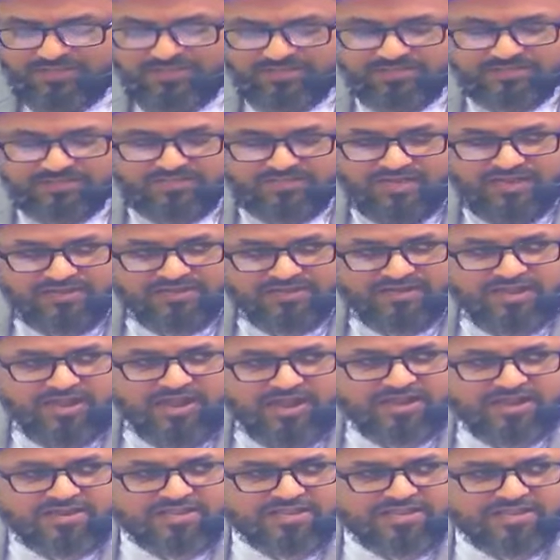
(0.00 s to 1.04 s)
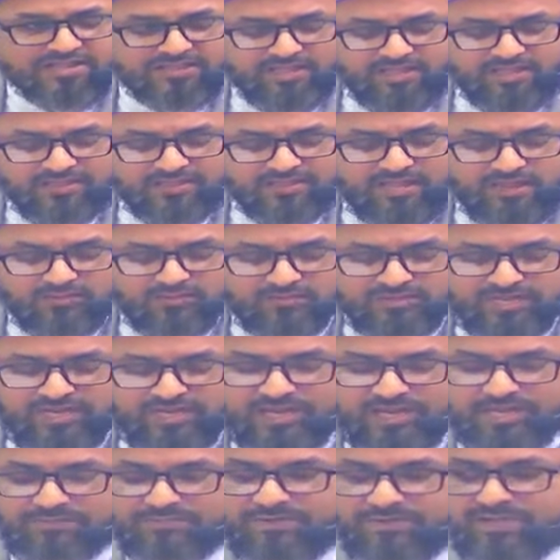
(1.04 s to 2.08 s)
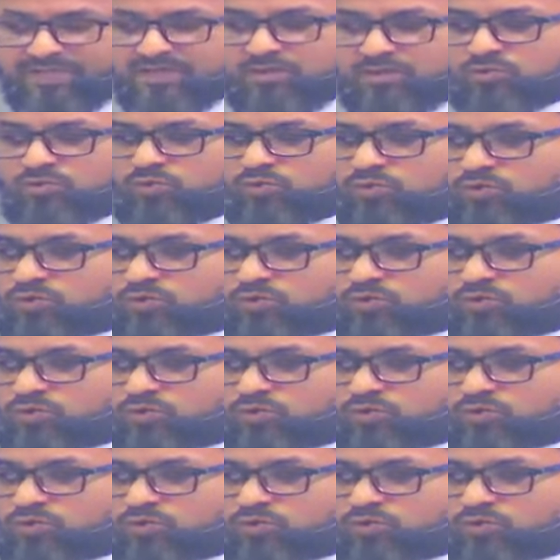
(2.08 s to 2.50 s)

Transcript: தான் நாடியதை அல்லாஹு தாலா பயகுலு